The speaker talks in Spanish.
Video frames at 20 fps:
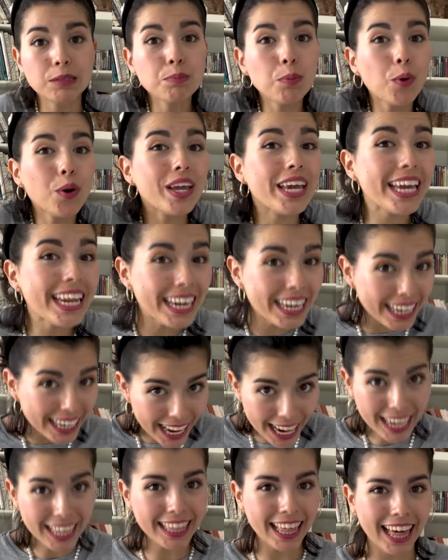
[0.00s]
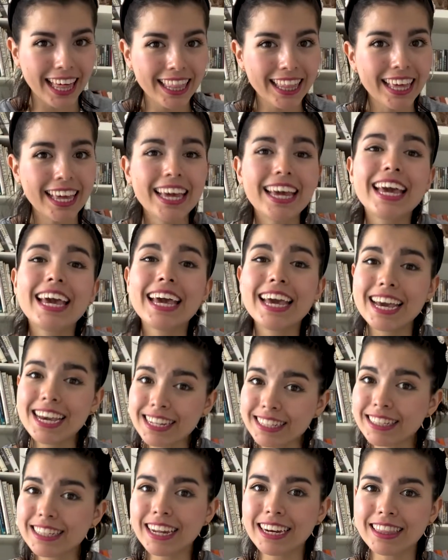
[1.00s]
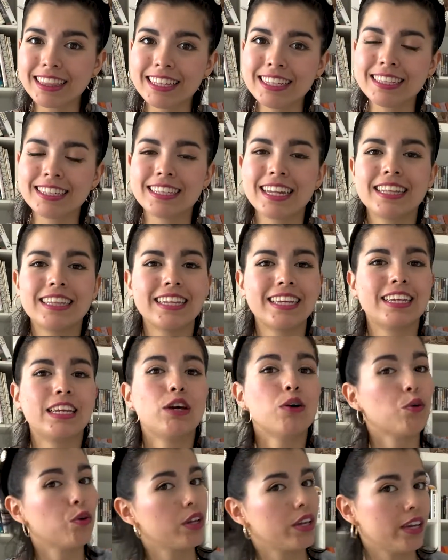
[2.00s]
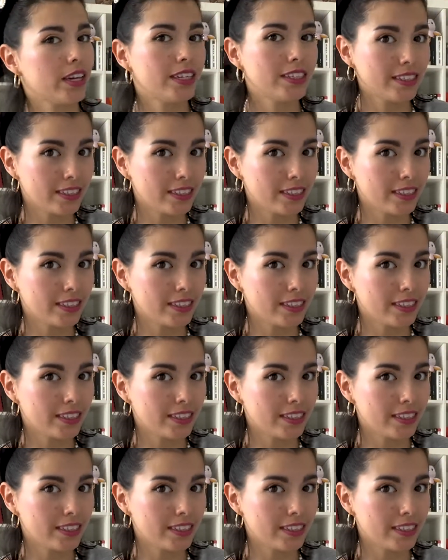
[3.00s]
porque en realidad este artista tiene orígenes